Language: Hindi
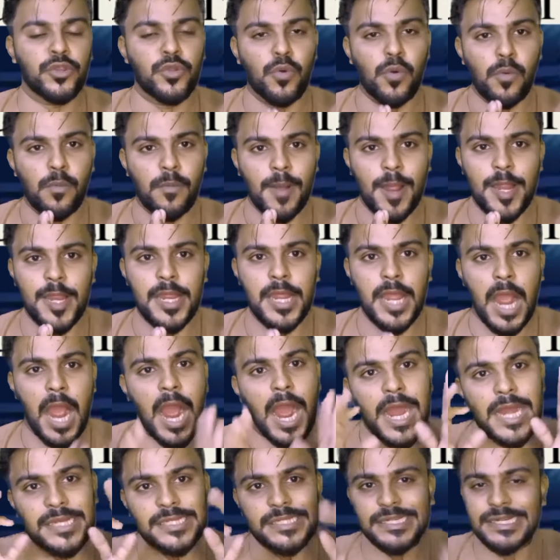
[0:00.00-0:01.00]
तो भाई
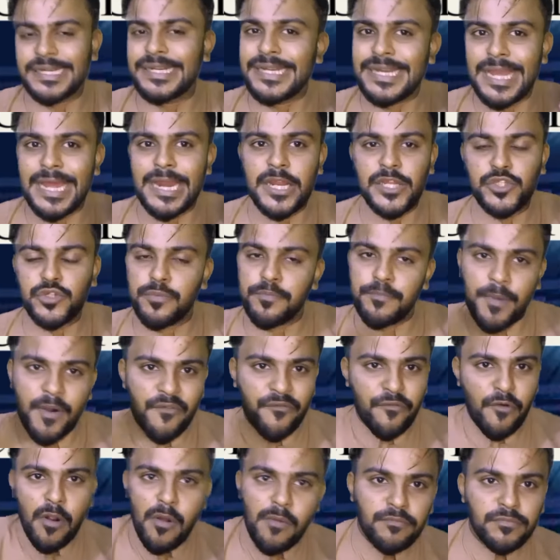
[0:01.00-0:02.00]
आज इंडिया ने जो
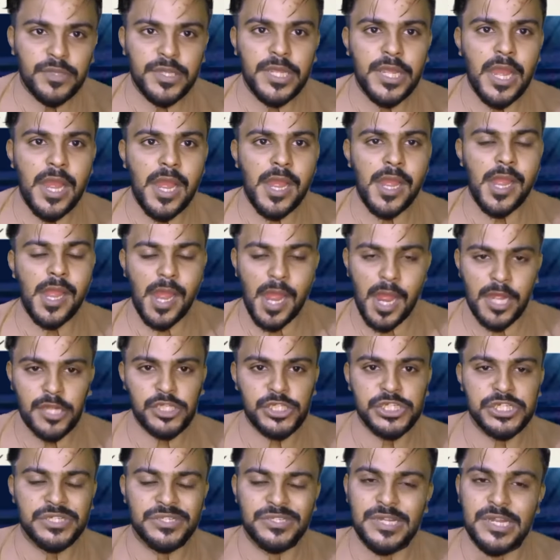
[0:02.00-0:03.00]
परफॉर्म दिया है
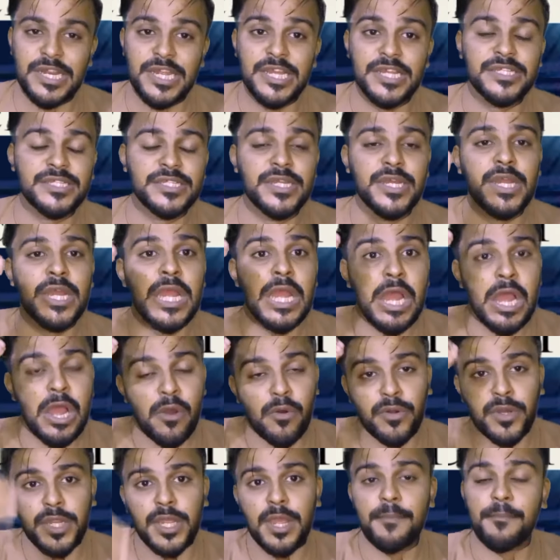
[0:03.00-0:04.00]
आज जिस तरीके से
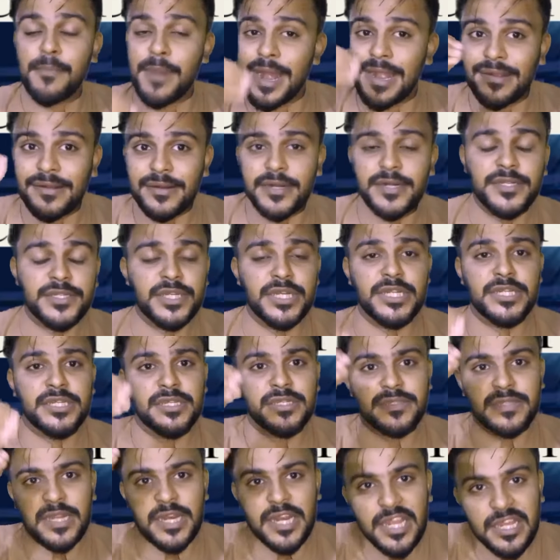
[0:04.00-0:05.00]
उनके बैटर्स ने
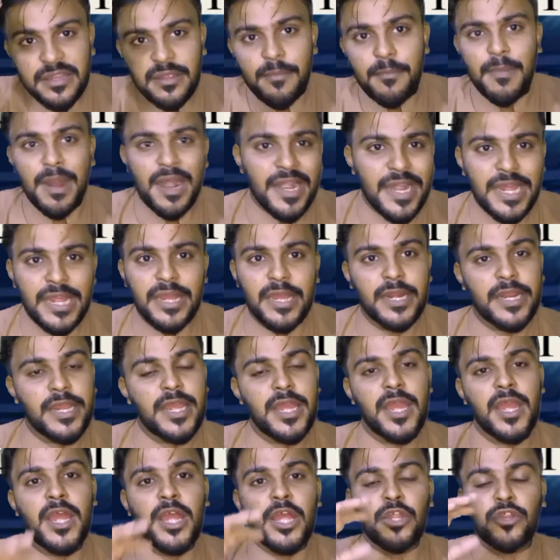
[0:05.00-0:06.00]
जिस तरीके से बैटिंग करी
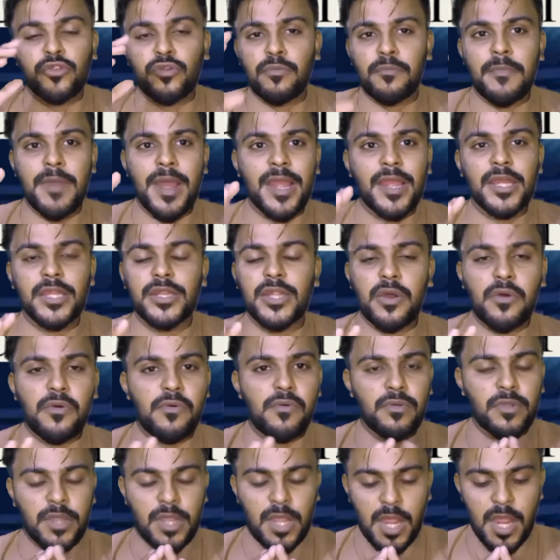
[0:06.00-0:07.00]
है तो मैं कहता
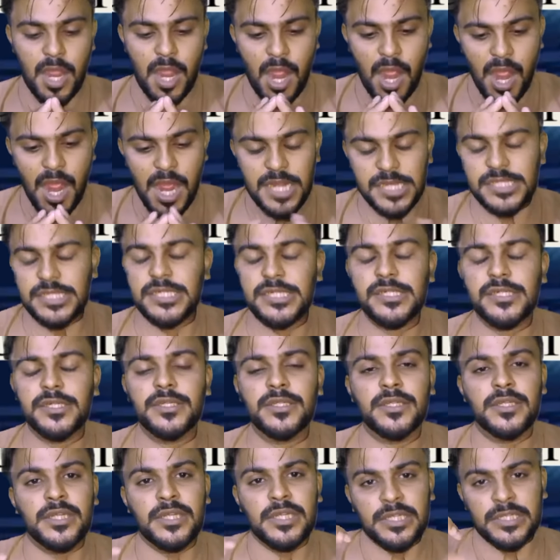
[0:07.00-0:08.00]
हूँ कि आज
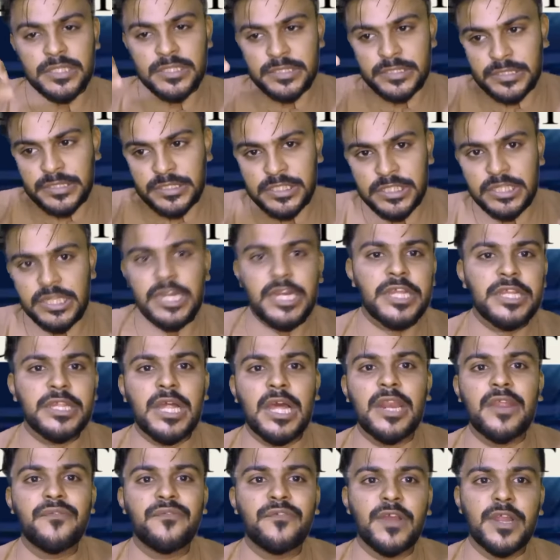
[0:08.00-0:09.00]
जितनी
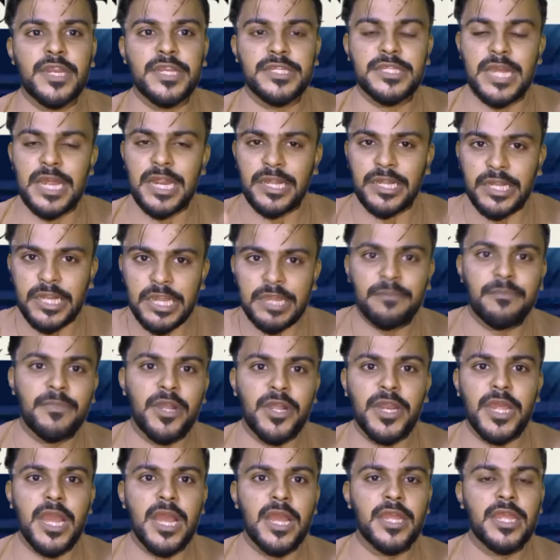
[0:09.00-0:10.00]
तारीफ करी जाए टीम
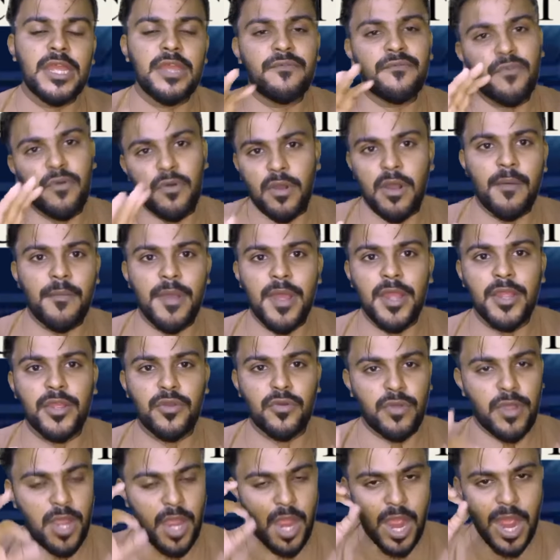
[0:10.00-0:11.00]
इंडिया की वो कम है
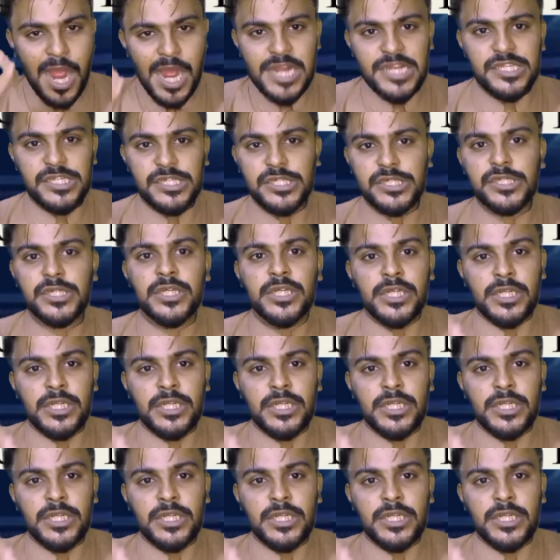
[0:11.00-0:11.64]
क्योंकि आज